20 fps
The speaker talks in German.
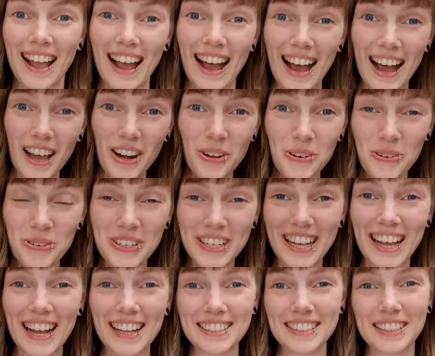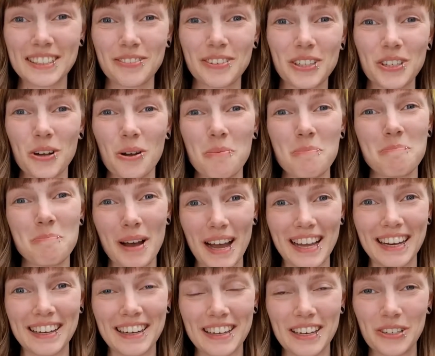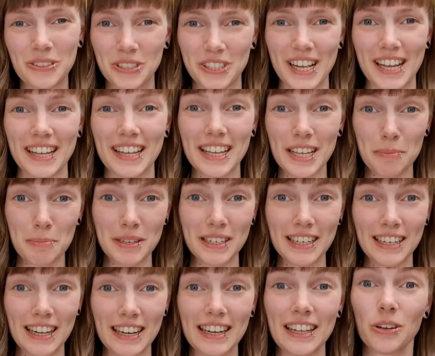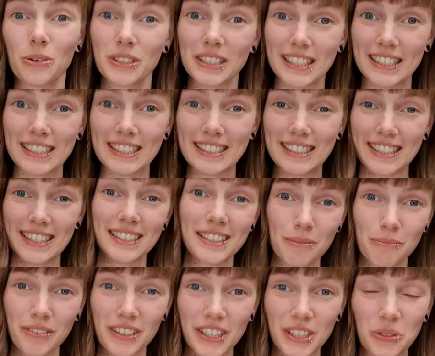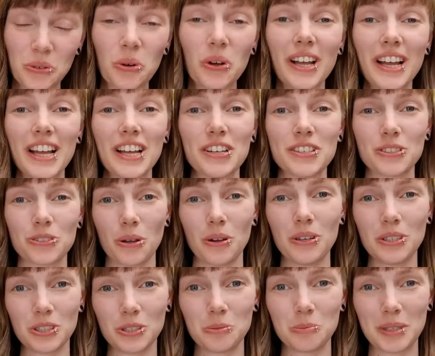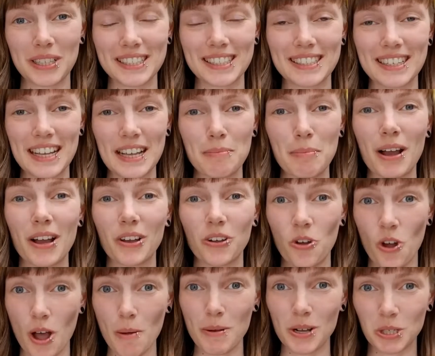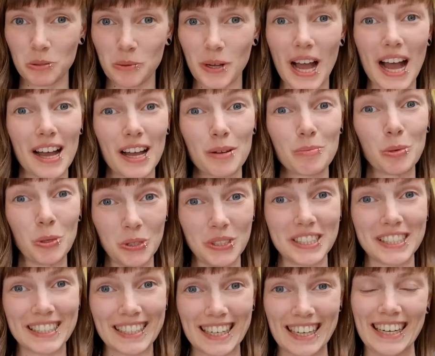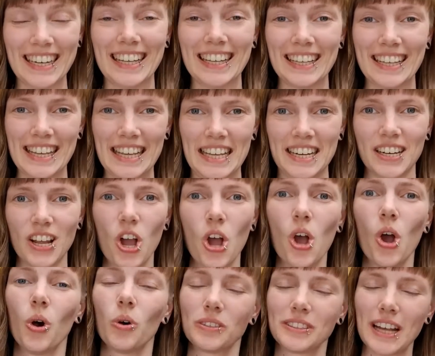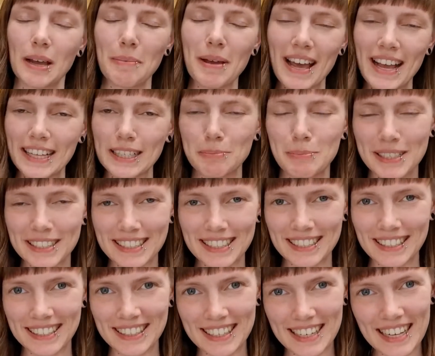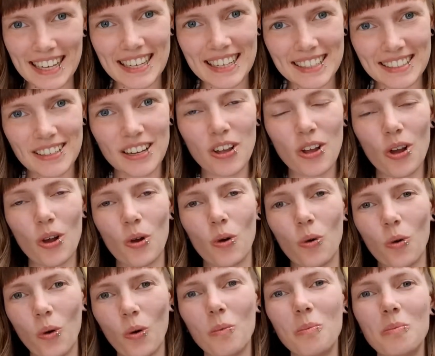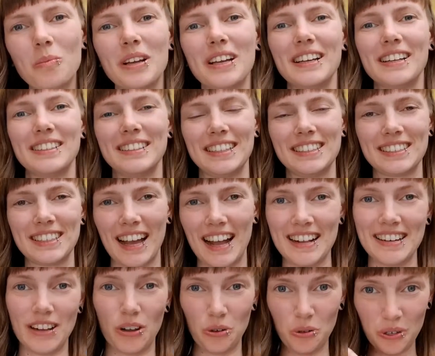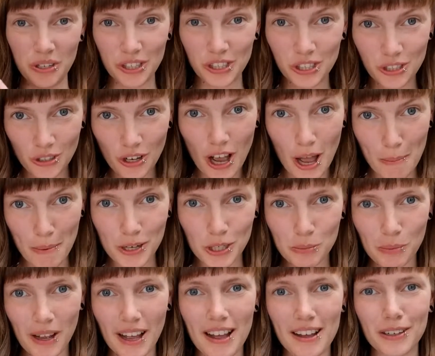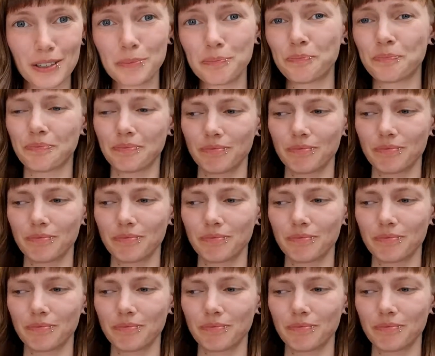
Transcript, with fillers: Hallo und herzlich willkommen bei Lilly und Jack. Ich bin die Lilly und in diesem Video soll es um das Thema Körpersprache im Hundetraining gehen. Und dabei explizit nicht um den Teil der hündischen Körpersprache.